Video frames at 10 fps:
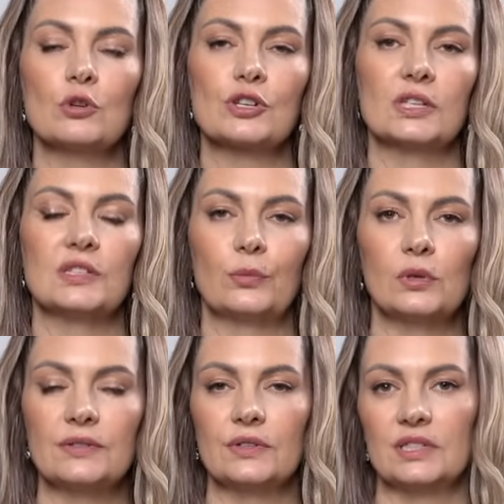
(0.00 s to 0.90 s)
можно
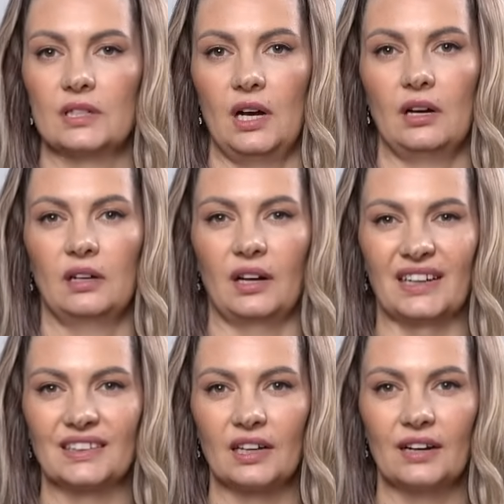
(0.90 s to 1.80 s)
использовать как
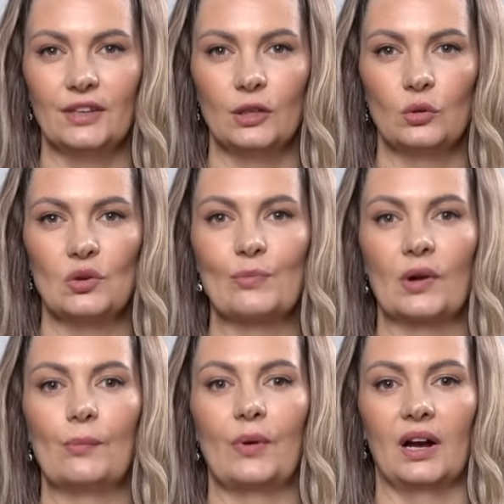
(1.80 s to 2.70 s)
откровенную
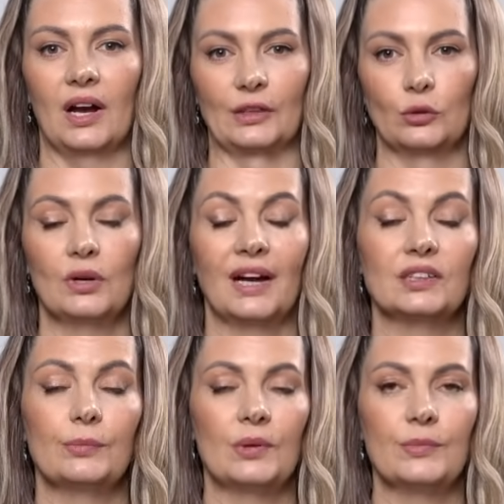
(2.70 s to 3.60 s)
пропаганду, как,
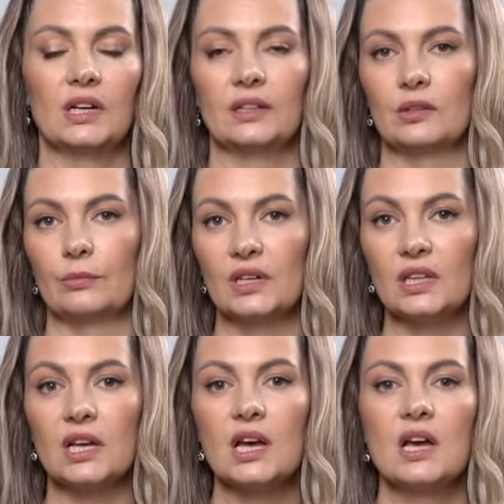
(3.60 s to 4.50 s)
например, это
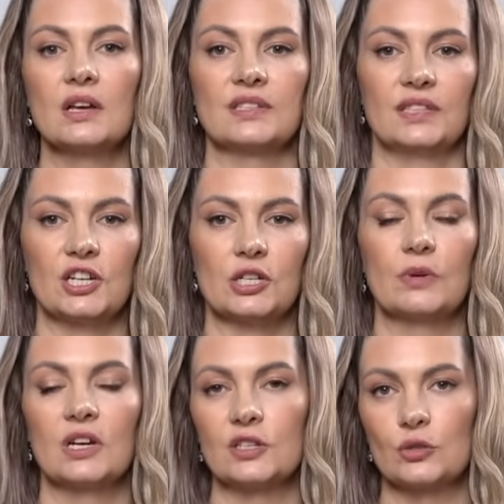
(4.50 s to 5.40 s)
было с нашим
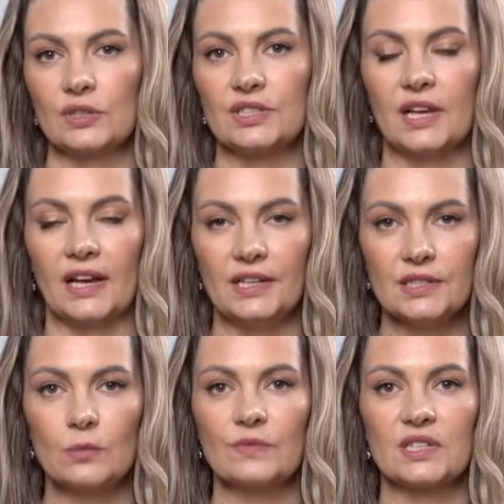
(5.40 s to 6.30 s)

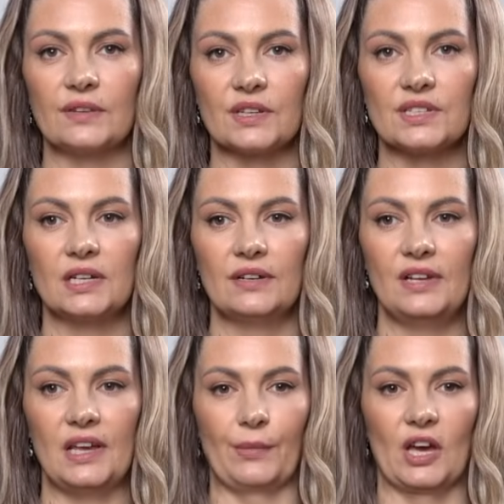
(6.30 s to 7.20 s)
соцреализмом в советское
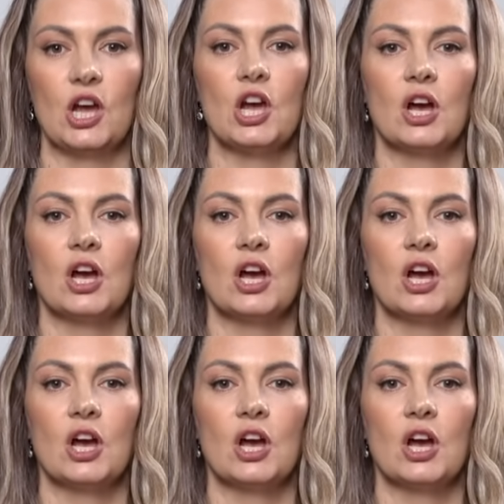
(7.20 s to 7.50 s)
время –